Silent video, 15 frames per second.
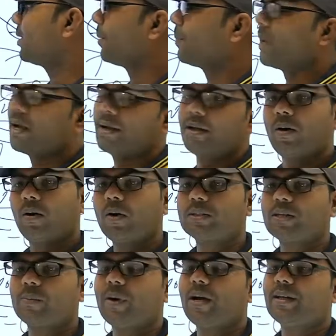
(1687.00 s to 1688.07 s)
जापान और
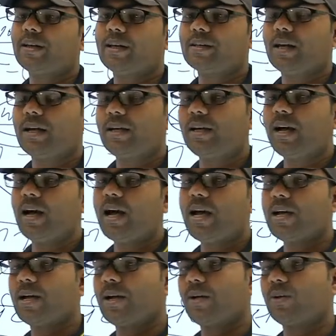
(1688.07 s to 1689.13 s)
जापान की राजधानी कहाँ
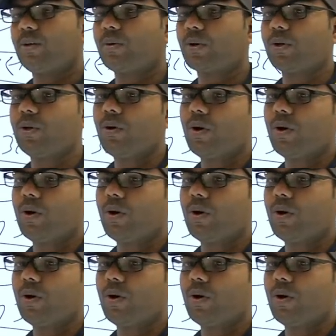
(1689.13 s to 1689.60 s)
है टोक्यो